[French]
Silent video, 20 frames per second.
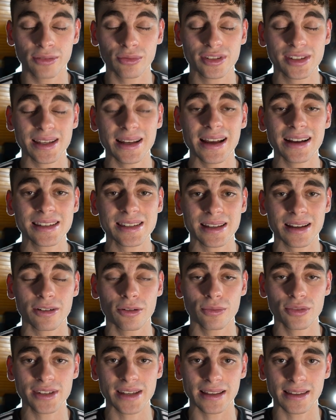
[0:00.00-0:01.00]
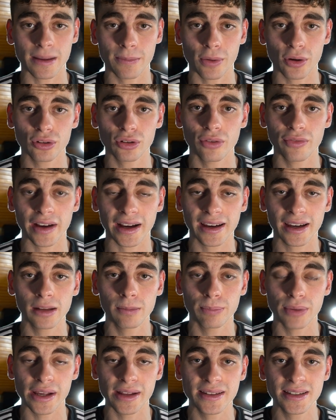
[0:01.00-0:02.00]
Et donc c'est là que ça commence à être important, on va
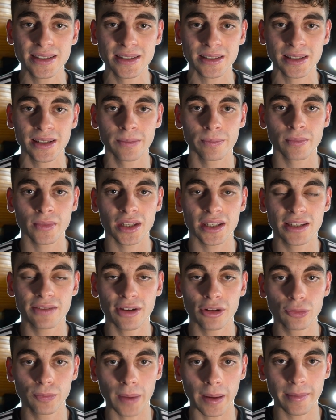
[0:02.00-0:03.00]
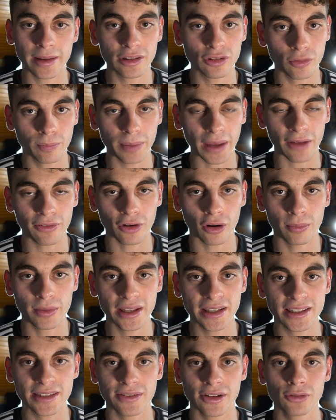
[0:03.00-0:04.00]
créer une playlist qui va nous permettre de
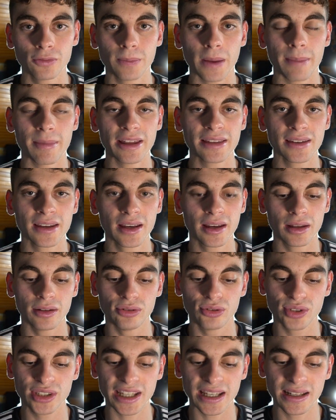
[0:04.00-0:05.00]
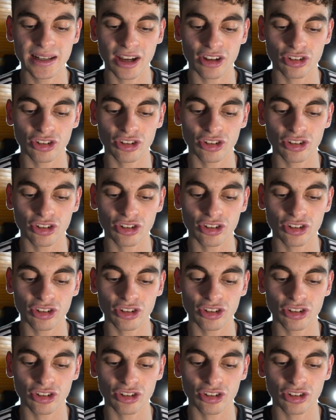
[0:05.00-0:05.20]
performer et qui va nous permettre de gagner de